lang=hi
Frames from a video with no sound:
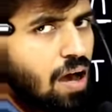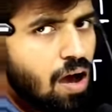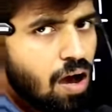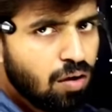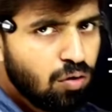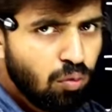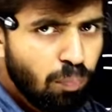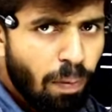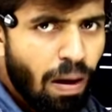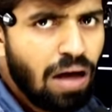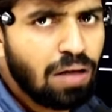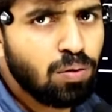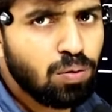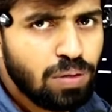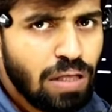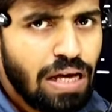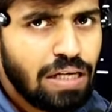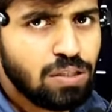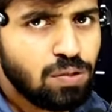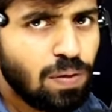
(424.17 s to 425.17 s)
का अनुपात
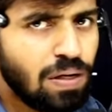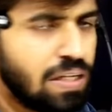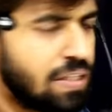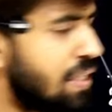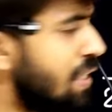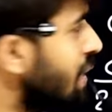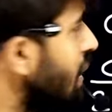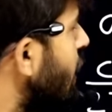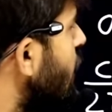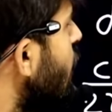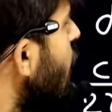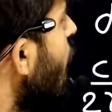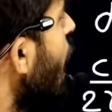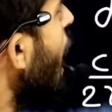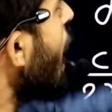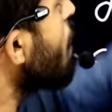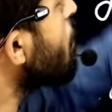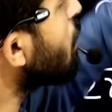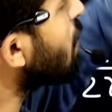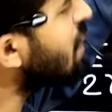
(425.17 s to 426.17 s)
होता है एक्चुअली ठीक है
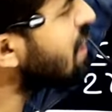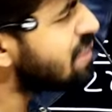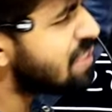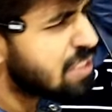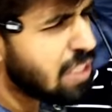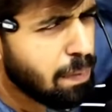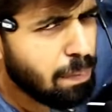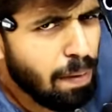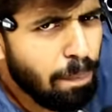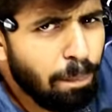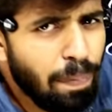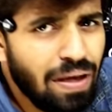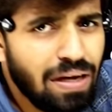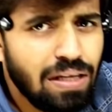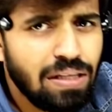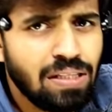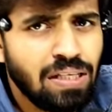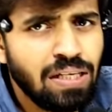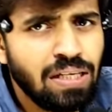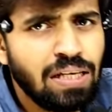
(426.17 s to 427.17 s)
आप किसी भी
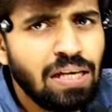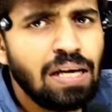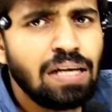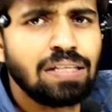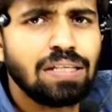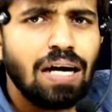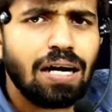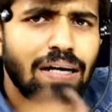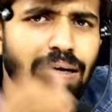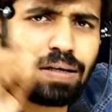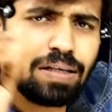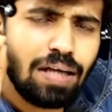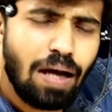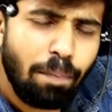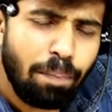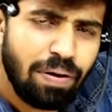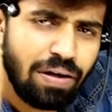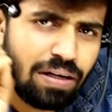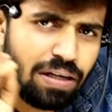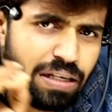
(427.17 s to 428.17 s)
परिधि या
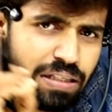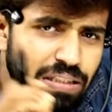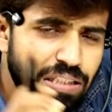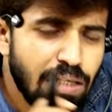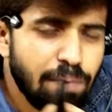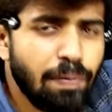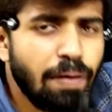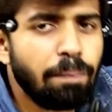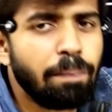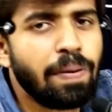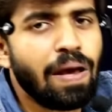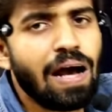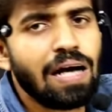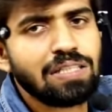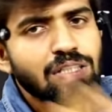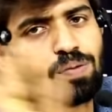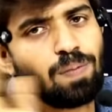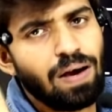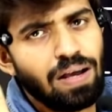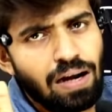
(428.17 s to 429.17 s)
या फिर किसी भी
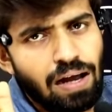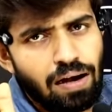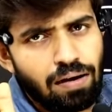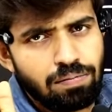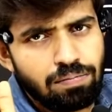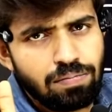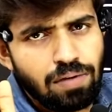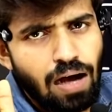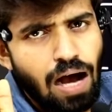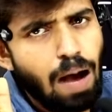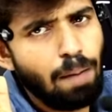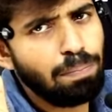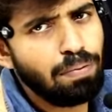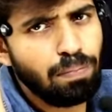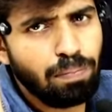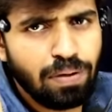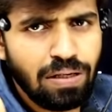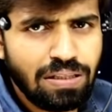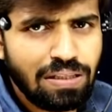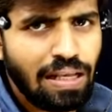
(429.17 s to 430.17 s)
व्यास वाला आप
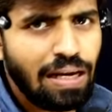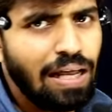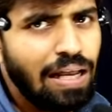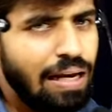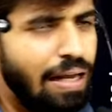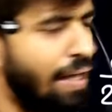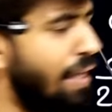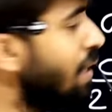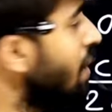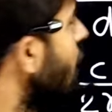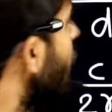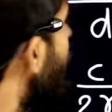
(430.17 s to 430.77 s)
वृत्त ले लें